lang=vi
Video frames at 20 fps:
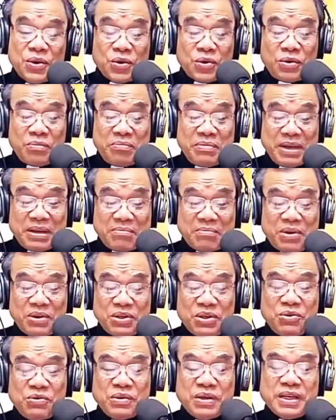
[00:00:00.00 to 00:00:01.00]
Có biết bao
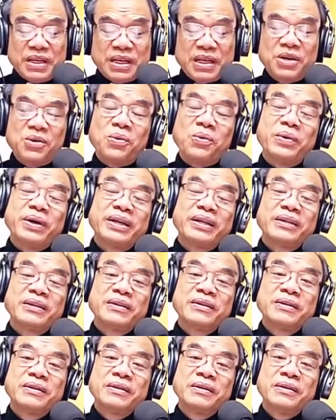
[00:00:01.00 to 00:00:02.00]
nhiêu người cầu nguyện
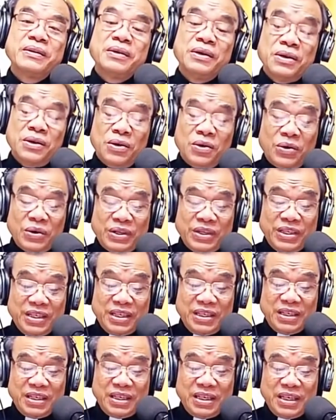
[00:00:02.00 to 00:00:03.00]
Họ
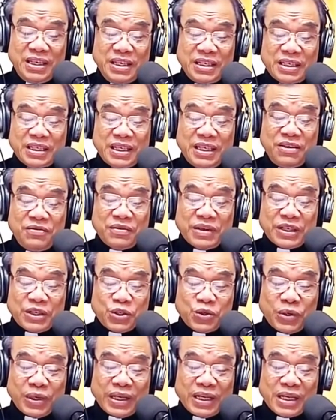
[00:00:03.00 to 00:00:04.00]
dâng những hy sinh và
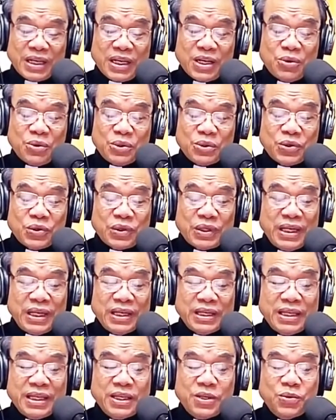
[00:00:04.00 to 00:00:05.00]
chuyển cầu cho
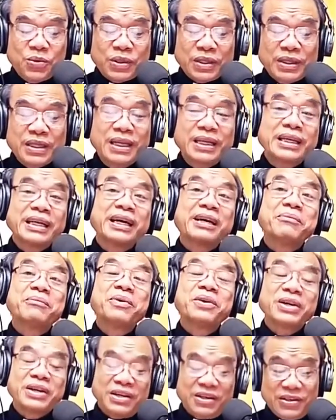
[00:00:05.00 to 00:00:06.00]
thiện ích của tất cả
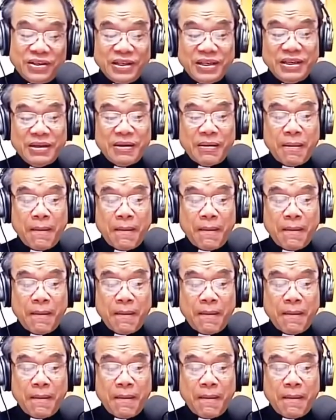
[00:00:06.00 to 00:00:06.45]
mọi người